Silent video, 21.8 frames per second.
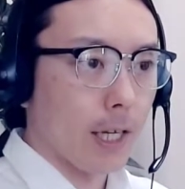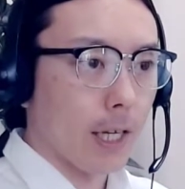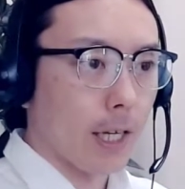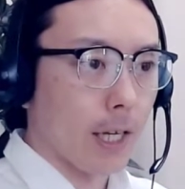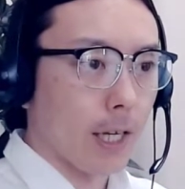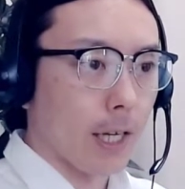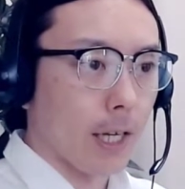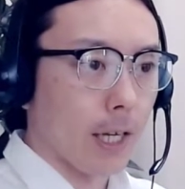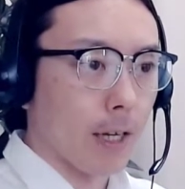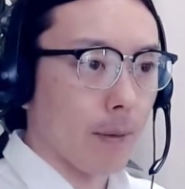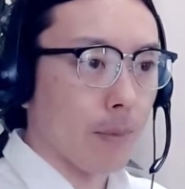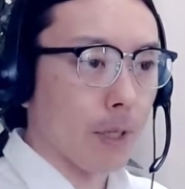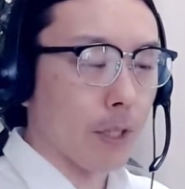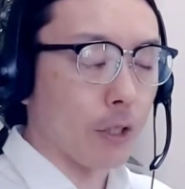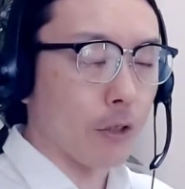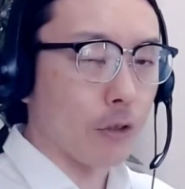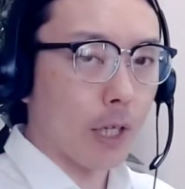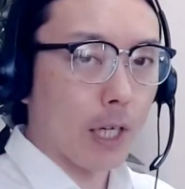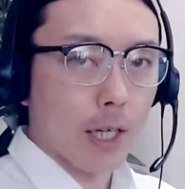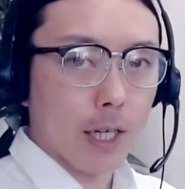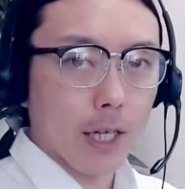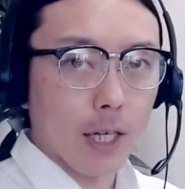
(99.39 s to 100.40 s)
えーまあ、夕
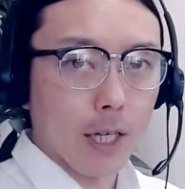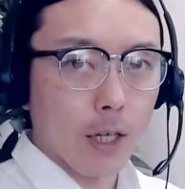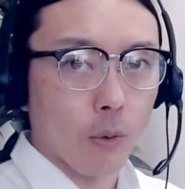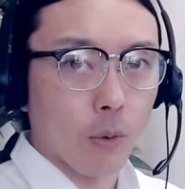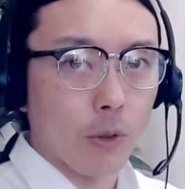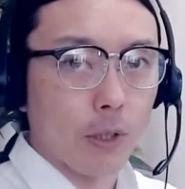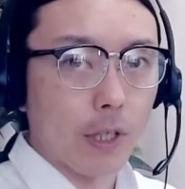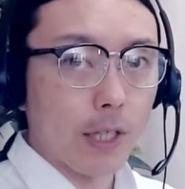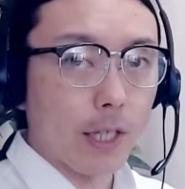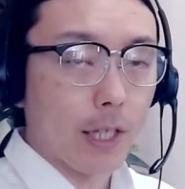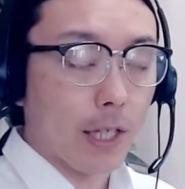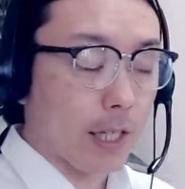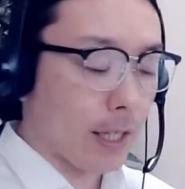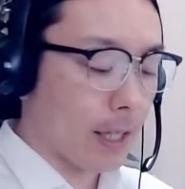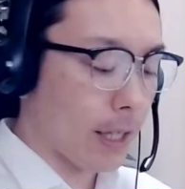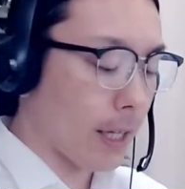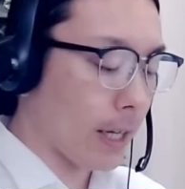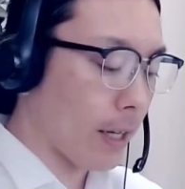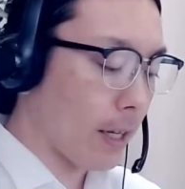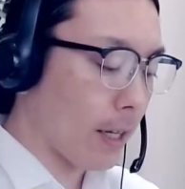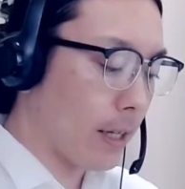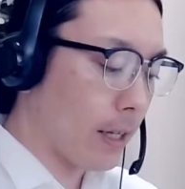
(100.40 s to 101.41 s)
飯がこう出てき
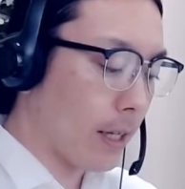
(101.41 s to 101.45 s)
て、